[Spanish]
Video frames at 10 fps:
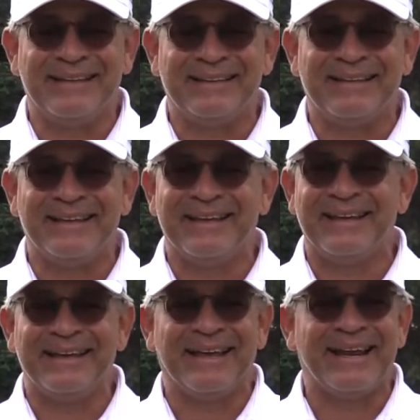
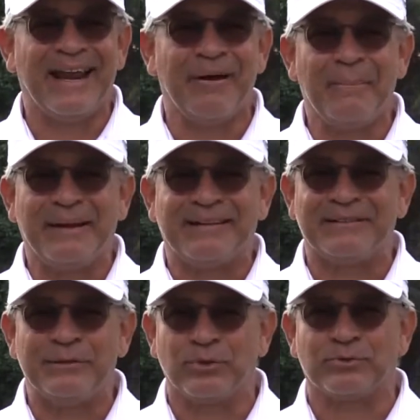este enclave
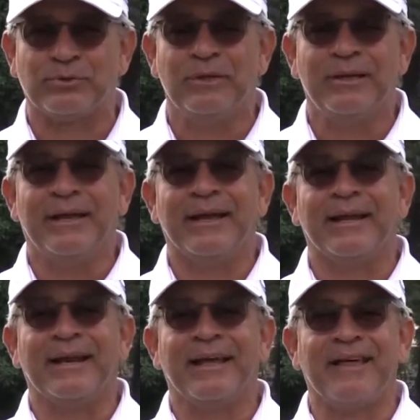precioso en
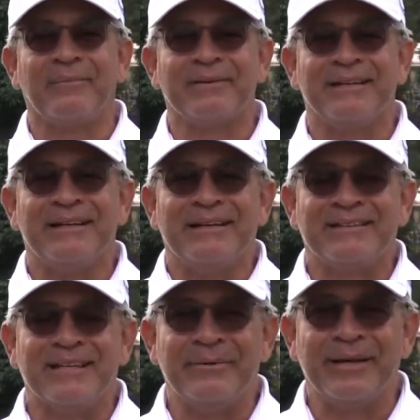el que las damas
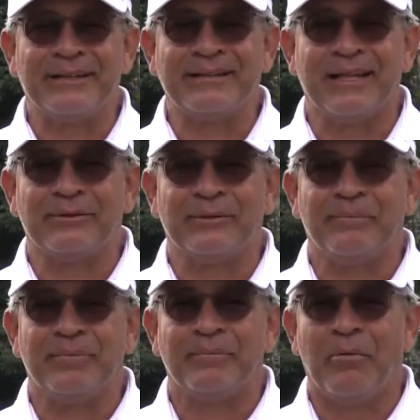se divierten tanto.
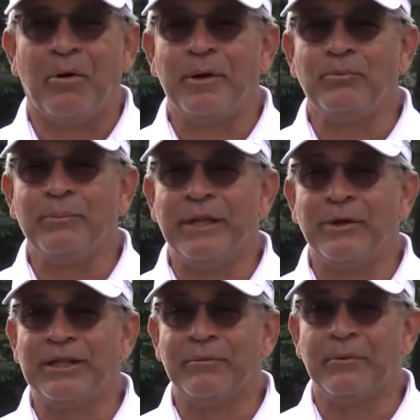Vamos a ver un video
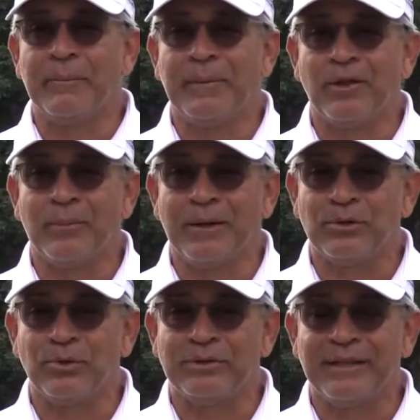que tenemos preparado para
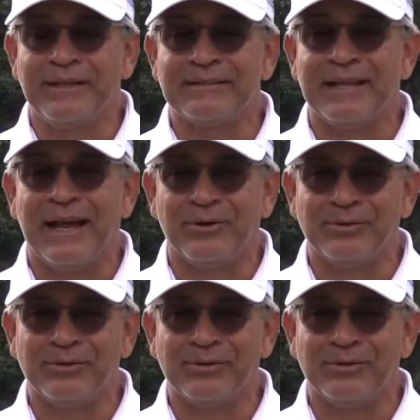todos ustedes a